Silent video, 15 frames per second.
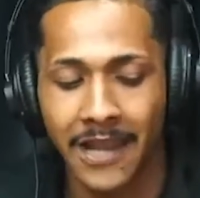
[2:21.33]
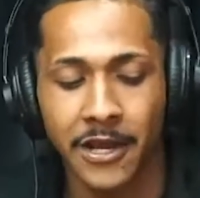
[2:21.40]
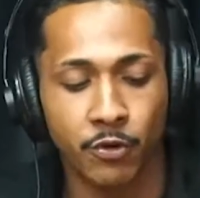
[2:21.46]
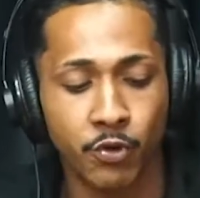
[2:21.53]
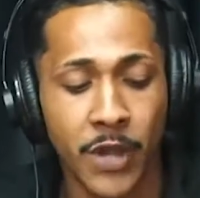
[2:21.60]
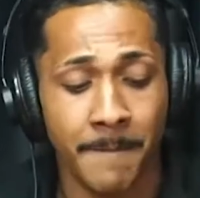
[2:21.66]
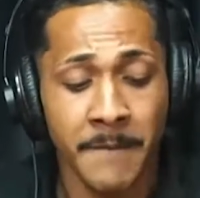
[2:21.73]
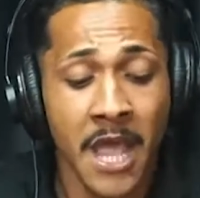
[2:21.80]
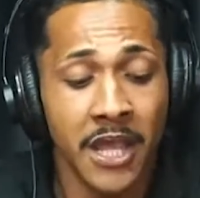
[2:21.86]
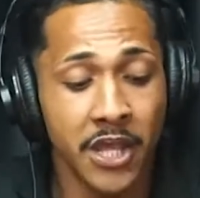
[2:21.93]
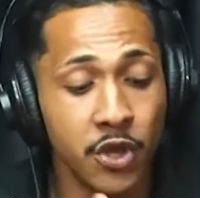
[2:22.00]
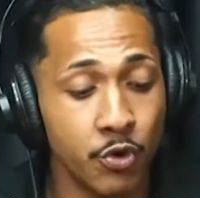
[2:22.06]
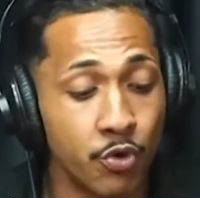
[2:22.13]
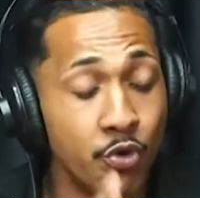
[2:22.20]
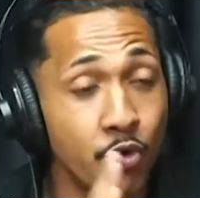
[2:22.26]
Aleluia.
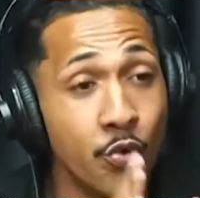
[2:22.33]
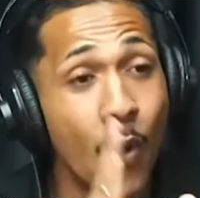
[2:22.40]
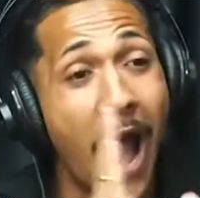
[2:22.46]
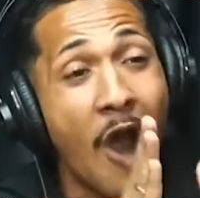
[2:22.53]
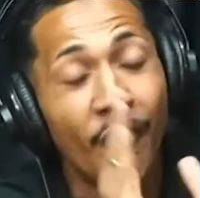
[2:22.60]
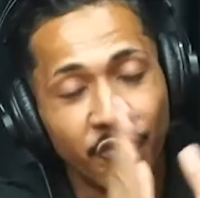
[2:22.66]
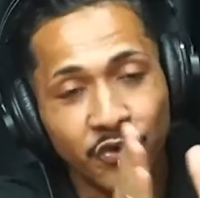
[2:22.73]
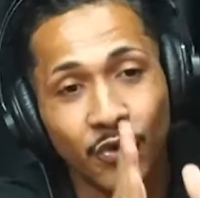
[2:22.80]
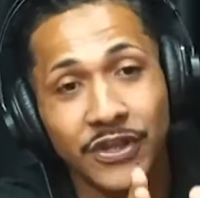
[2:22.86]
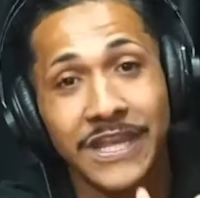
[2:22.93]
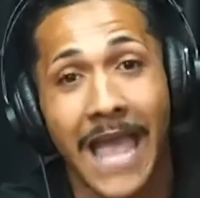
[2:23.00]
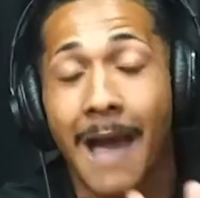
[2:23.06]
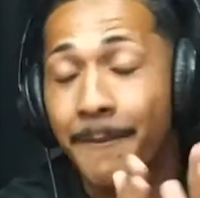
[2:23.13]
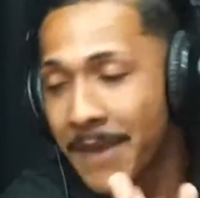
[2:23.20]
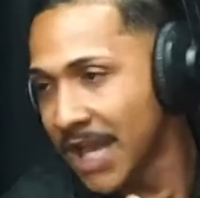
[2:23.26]
E o, o
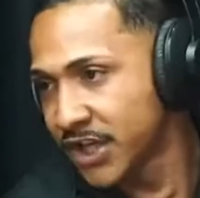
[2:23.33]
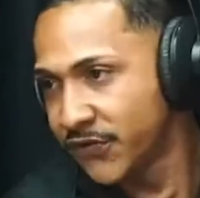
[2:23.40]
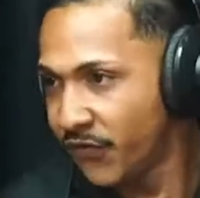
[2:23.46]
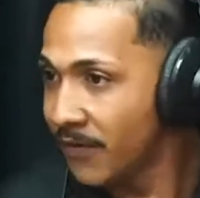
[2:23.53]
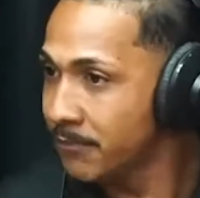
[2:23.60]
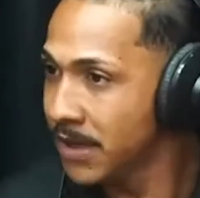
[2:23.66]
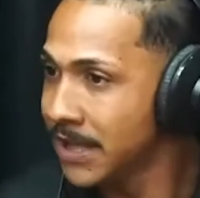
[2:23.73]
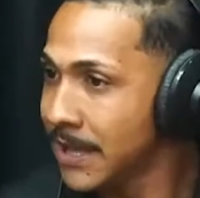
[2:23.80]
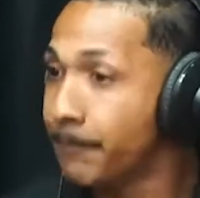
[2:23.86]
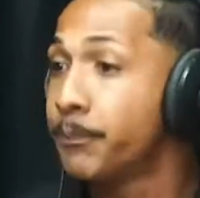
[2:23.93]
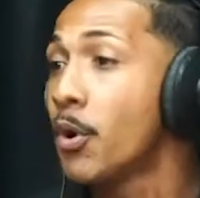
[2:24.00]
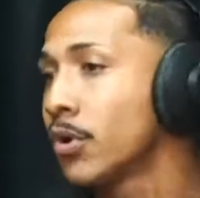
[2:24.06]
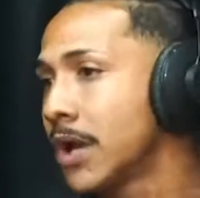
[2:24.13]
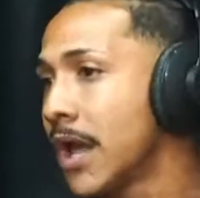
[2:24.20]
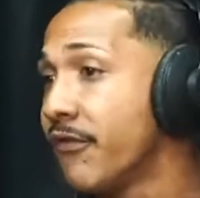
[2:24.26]
alvo do diabo é as
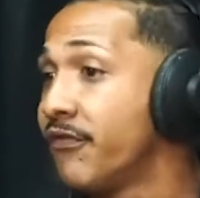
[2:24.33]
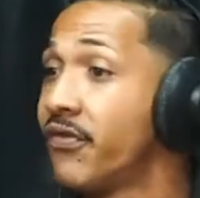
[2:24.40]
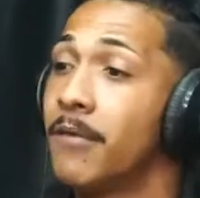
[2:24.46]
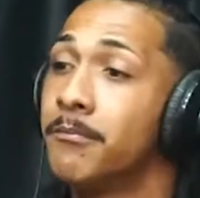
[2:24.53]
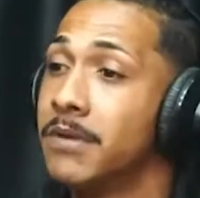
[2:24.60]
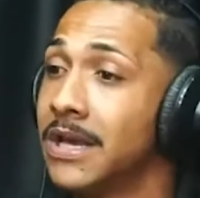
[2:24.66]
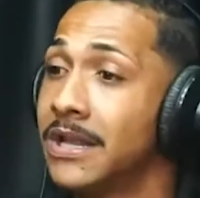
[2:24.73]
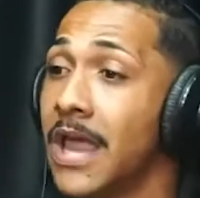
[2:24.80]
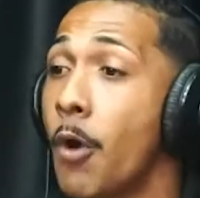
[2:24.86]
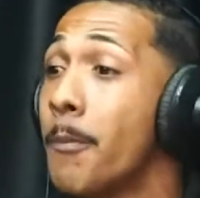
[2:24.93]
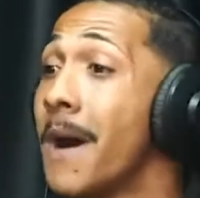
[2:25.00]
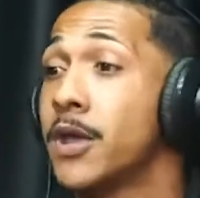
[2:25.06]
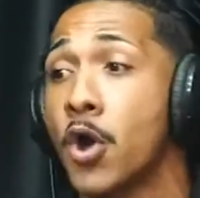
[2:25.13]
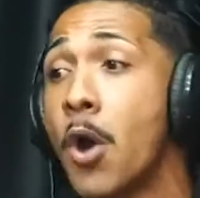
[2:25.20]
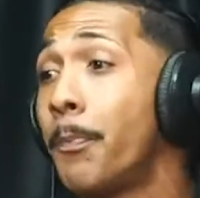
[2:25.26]
famílias. Por quê?
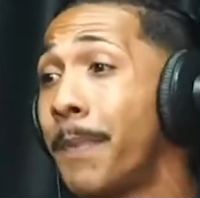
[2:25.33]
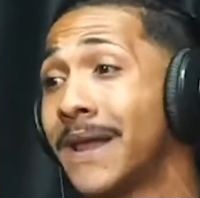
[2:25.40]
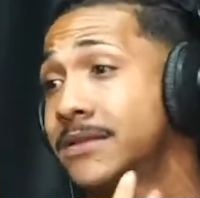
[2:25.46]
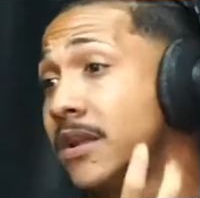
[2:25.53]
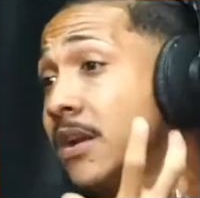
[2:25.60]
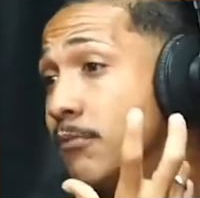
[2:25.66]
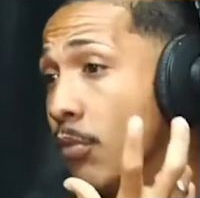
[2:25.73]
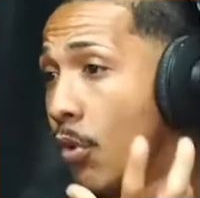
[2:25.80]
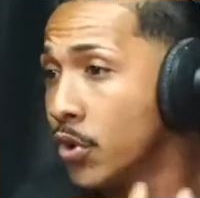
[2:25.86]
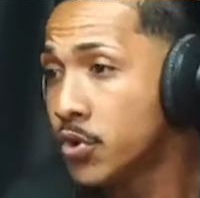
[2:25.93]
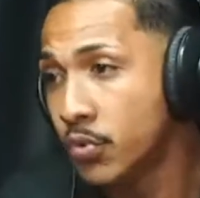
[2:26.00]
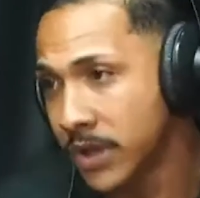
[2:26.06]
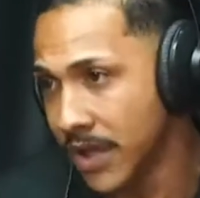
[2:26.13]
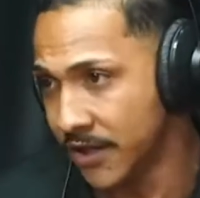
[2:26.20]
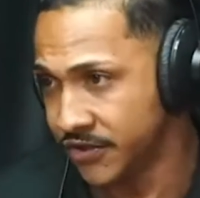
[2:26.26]
Família é o maior
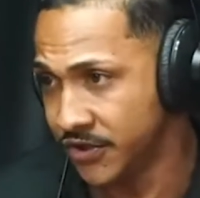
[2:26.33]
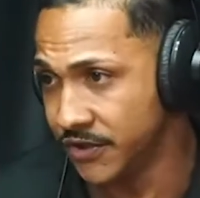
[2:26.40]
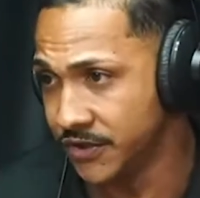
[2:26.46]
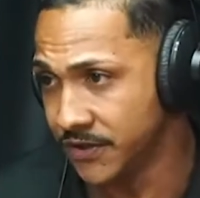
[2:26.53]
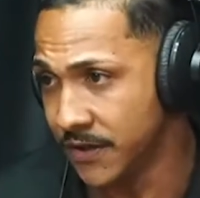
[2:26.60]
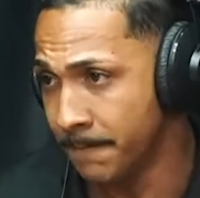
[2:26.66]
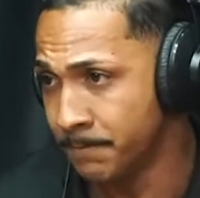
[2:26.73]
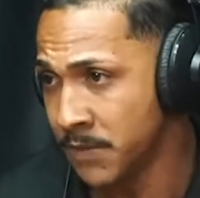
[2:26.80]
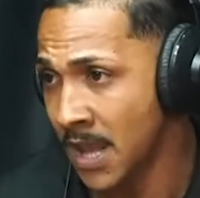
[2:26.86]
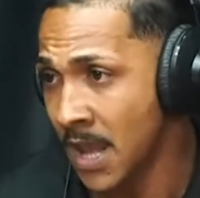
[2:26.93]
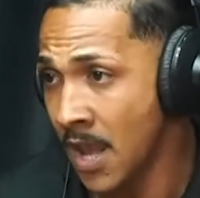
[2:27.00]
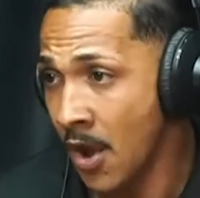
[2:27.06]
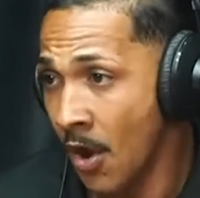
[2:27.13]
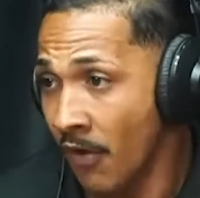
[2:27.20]
patrimônio que existe.